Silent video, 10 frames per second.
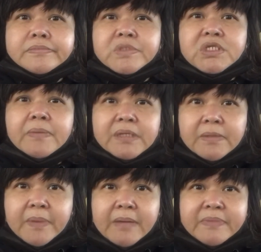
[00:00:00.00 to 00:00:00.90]
syempre
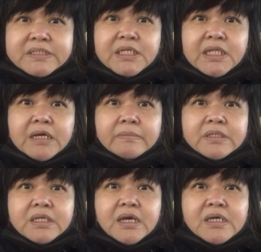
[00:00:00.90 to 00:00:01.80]

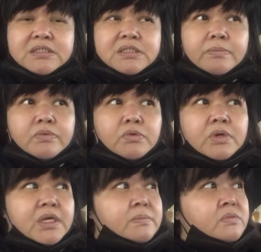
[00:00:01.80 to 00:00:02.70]
nagpapasalamat ka sa
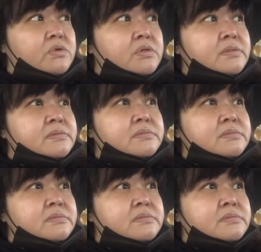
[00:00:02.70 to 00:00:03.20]
buhay mo,